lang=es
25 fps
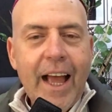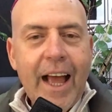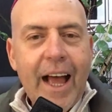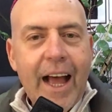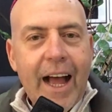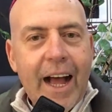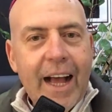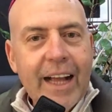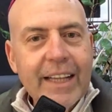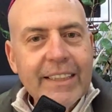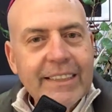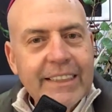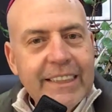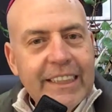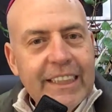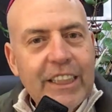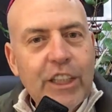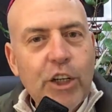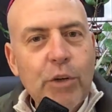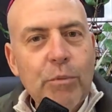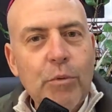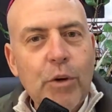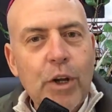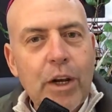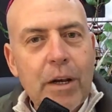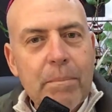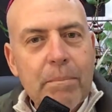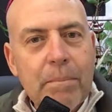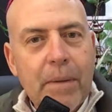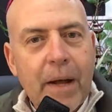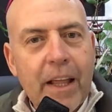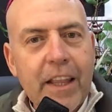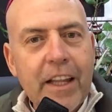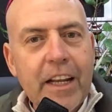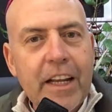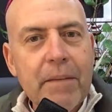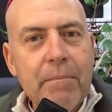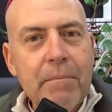Así como el
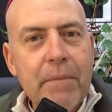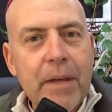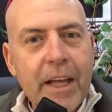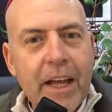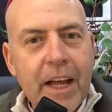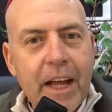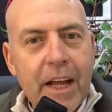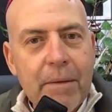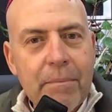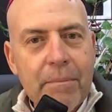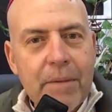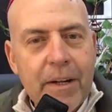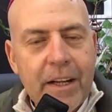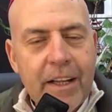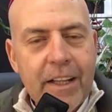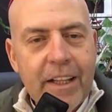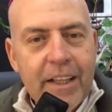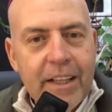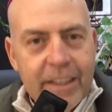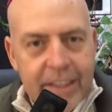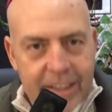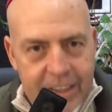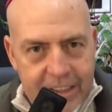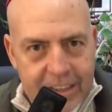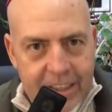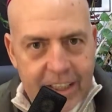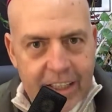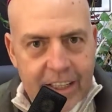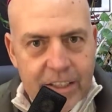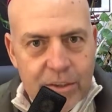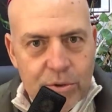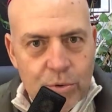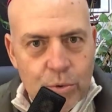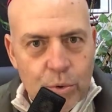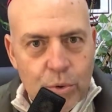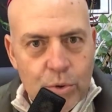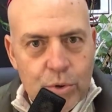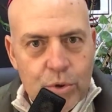Padre me ama, dice
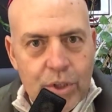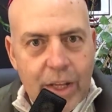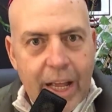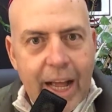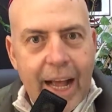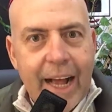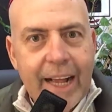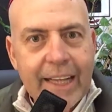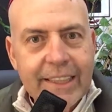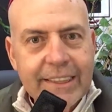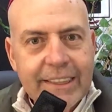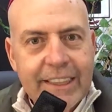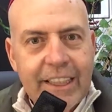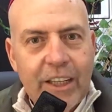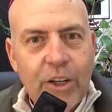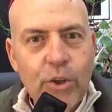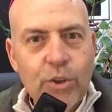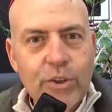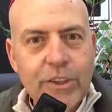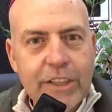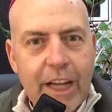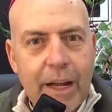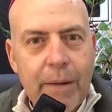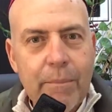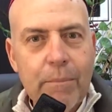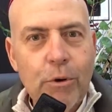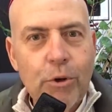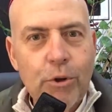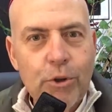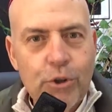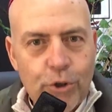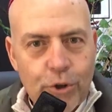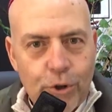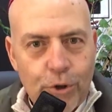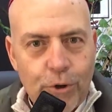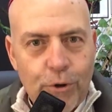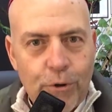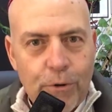Jesús, así los amo
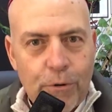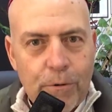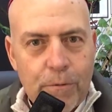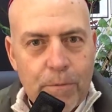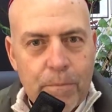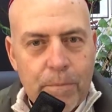yo.